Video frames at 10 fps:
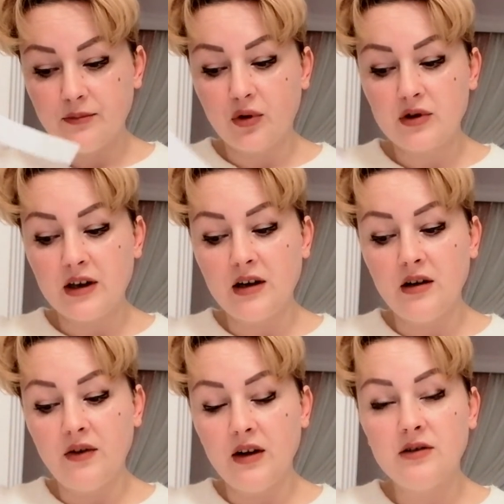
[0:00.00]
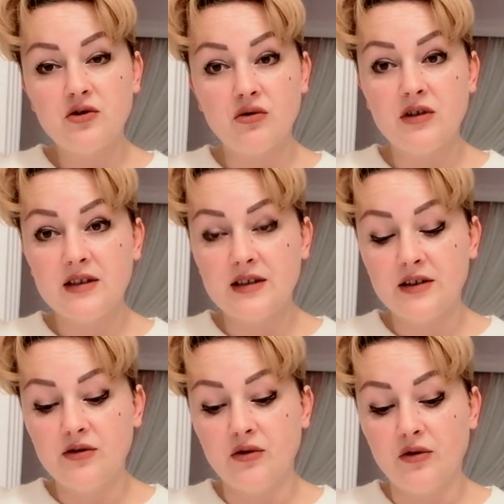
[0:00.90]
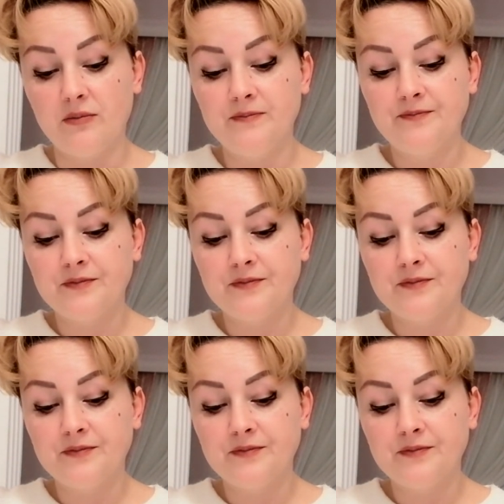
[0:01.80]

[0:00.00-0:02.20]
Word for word: portakal falan çok hissediyorum.